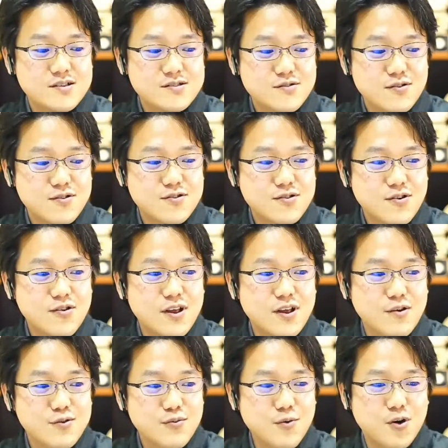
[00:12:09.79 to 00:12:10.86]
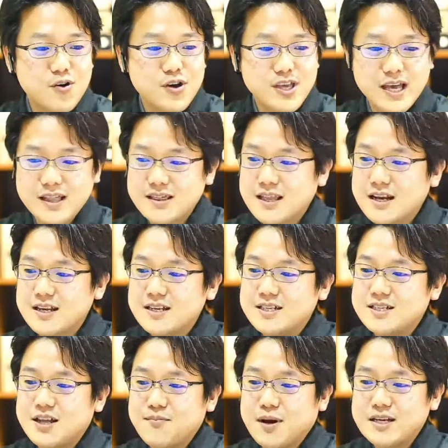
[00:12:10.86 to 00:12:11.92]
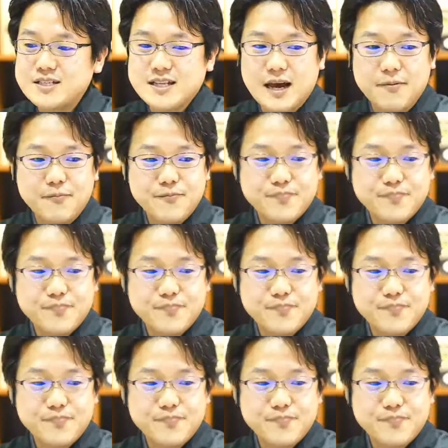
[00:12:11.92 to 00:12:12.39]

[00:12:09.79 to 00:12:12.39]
そういうようなこともやったりしてました。